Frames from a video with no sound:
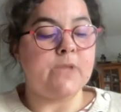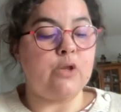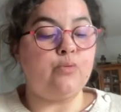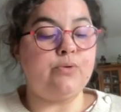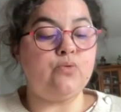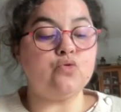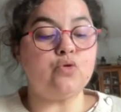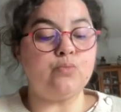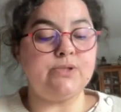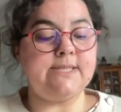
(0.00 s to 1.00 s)
depuis toujours
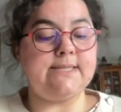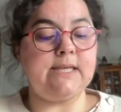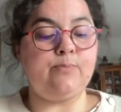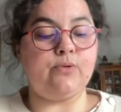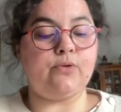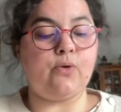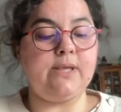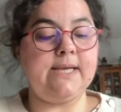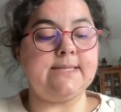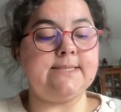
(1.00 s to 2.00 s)
maudite et pourtant
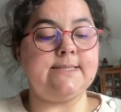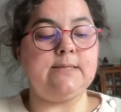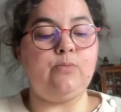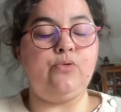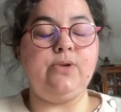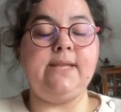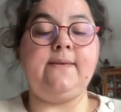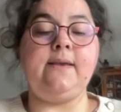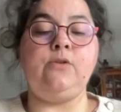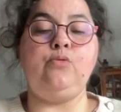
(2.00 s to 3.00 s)
irrésistible de gaieté
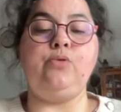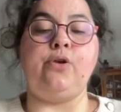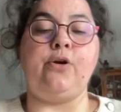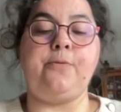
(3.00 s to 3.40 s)
et de bonheur.